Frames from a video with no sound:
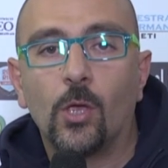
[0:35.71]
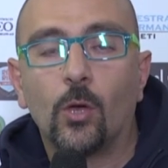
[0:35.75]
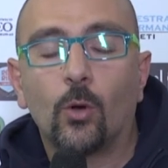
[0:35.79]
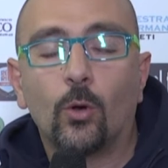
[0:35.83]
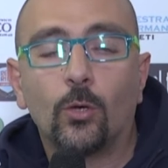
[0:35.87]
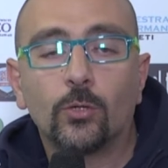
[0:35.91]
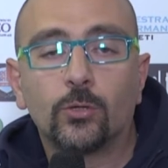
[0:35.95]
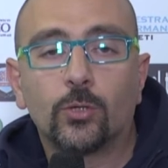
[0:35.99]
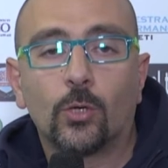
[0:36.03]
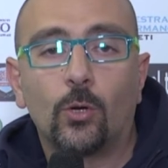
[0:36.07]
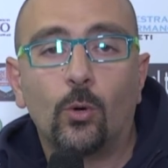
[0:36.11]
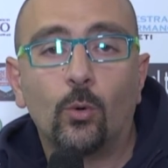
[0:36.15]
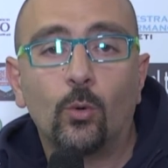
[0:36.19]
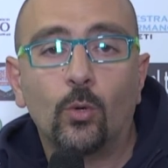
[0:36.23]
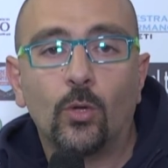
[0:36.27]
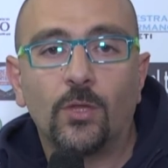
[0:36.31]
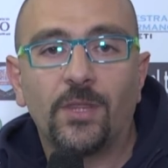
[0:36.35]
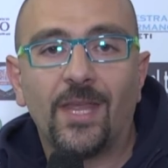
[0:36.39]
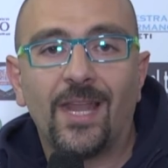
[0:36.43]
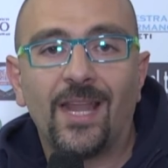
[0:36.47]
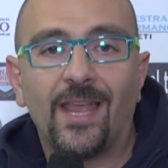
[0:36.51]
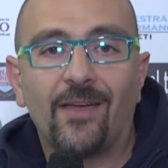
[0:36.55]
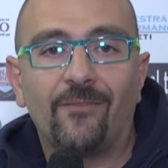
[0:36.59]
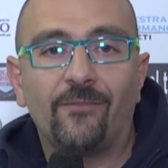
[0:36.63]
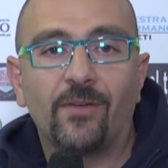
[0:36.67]
contro uno
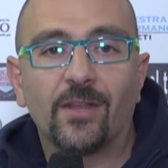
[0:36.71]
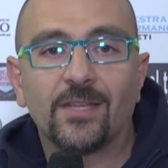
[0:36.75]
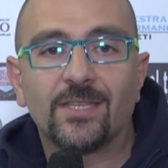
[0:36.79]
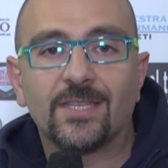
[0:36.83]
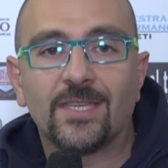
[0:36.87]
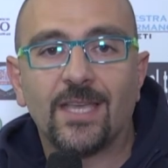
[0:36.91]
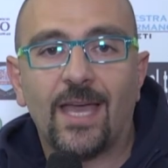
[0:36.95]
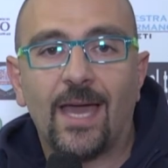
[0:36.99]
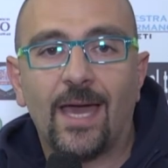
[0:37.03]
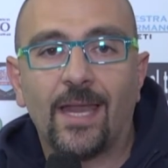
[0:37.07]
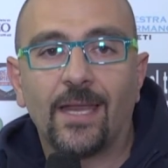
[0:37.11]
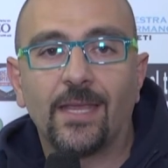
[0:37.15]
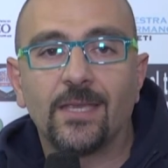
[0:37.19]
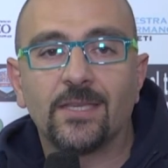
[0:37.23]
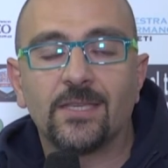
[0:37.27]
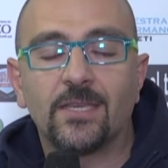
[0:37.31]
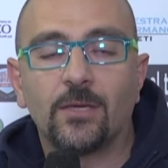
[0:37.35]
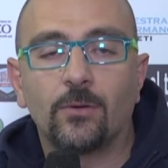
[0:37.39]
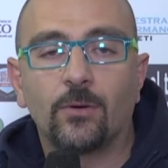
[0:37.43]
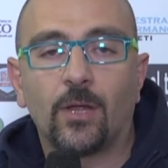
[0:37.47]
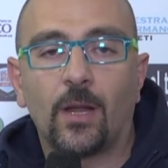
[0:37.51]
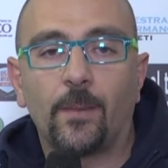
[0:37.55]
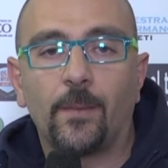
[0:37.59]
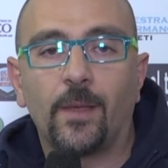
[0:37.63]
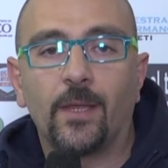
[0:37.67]
degli avversari
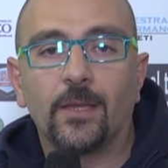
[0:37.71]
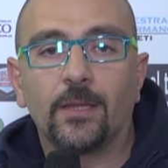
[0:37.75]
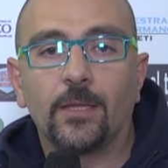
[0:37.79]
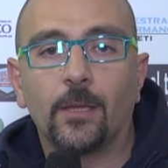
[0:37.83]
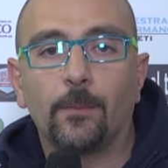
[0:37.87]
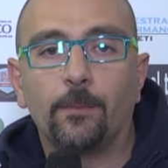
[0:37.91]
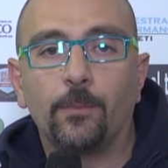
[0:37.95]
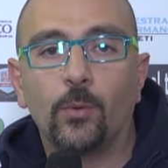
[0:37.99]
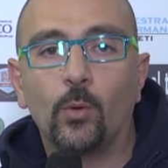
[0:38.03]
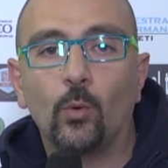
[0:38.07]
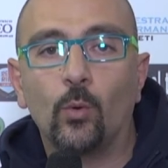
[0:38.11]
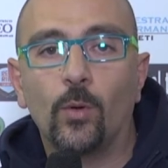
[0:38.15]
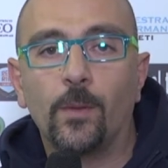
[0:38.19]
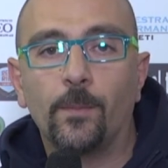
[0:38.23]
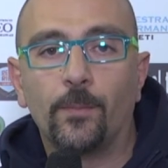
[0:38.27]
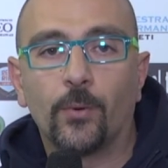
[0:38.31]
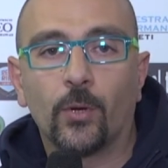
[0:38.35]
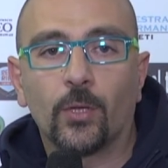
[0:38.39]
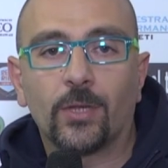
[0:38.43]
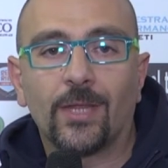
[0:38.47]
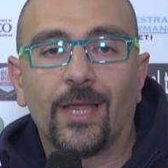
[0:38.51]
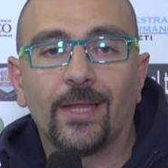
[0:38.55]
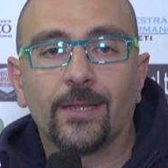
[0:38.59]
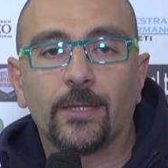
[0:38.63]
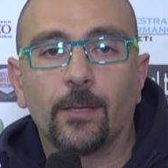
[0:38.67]
sicuramente più
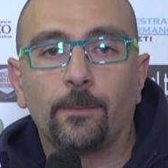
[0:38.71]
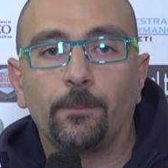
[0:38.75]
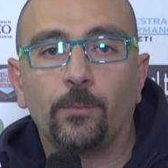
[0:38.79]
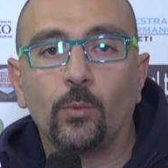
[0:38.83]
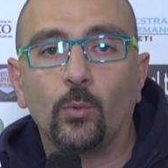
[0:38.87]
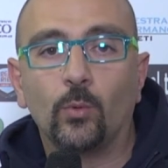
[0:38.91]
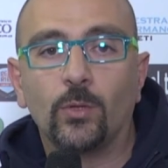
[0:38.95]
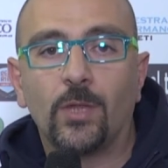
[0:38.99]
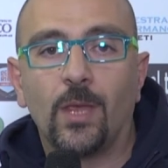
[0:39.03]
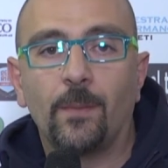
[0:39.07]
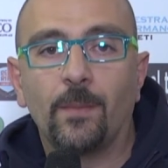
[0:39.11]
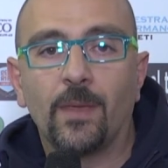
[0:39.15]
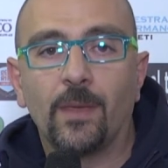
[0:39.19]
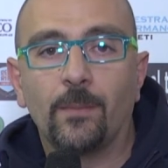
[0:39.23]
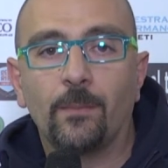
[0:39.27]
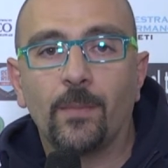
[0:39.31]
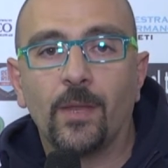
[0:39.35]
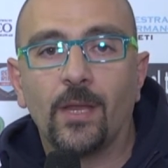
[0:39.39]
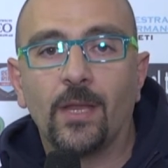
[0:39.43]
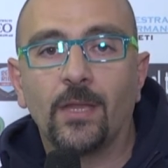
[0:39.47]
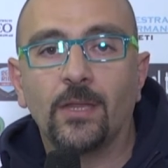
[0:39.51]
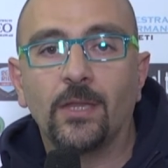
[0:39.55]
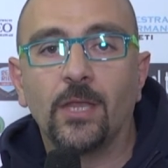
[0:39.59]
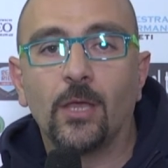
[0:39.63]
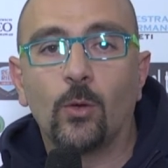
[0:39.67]
importanti e più
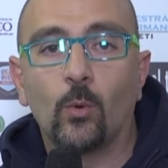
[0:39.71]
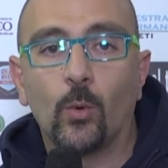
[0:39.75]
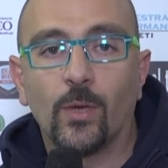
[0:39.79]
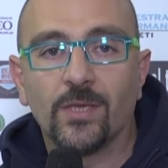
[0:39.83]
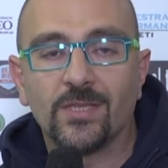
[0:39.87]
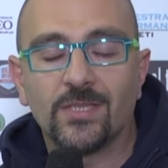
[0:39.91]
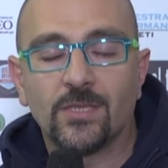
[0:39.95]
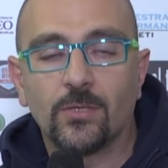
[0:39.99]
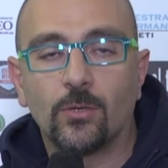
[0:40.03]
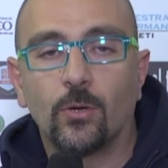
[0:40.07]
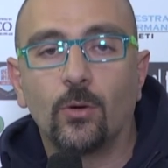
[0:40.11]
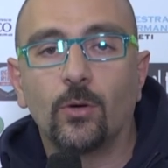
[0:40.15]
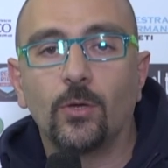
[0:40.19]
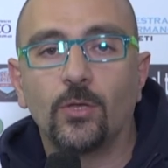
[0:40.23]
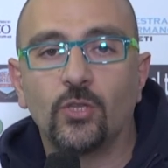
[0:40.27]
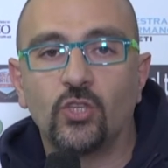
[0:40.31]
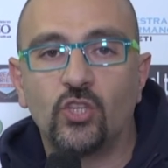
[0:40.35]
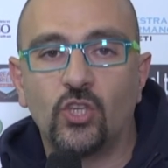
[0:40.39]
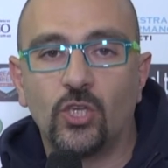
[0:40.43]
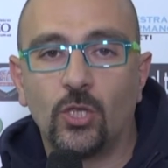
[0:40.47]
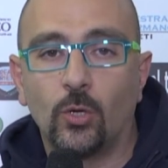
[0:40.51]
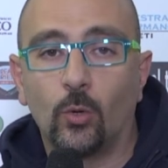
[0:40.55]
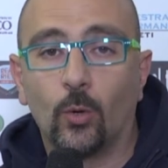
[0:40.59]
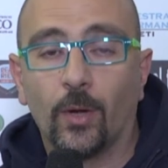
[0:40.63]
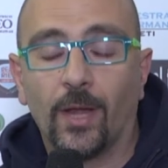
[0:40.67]
temibili di questo
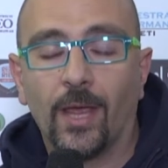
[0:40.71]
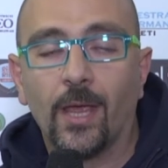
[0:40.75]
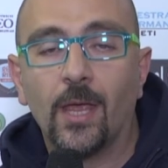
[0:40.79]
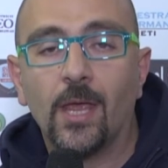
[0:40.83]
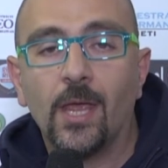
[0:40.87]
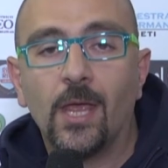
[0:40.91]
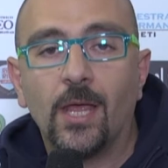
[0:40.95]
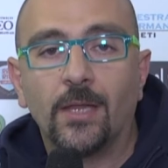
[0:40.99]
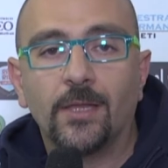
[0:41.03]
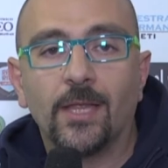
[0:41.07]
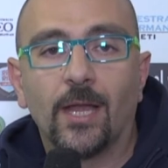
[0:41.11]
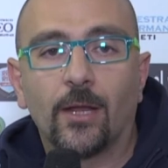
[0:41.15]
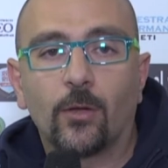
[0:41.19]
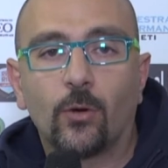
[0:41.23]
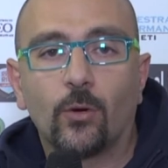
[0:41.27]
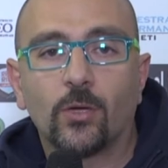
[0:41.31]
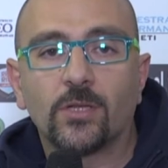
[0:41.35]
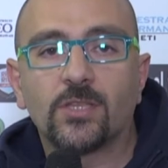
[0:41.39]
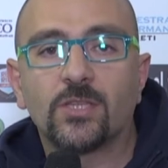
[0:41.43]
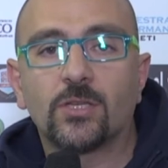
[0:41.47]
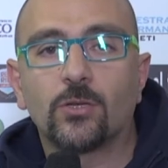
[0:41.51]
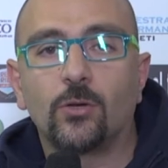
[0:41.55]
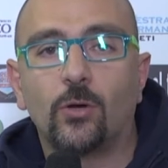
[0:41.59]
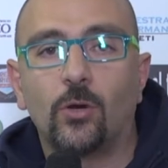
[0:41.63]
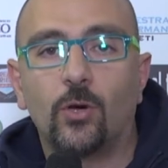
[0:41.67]
girone. Nel
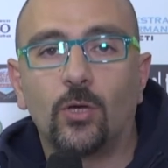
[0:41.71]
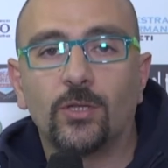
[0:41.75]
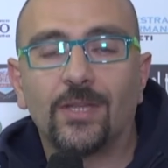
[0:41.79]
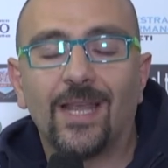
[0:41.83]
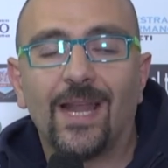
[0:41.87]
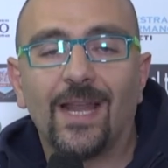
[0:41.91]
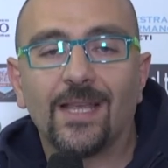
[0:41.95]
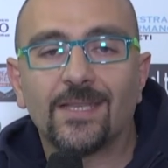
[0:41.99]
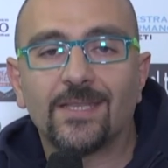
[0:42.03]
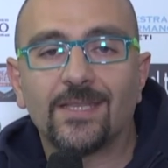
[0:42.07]
corso della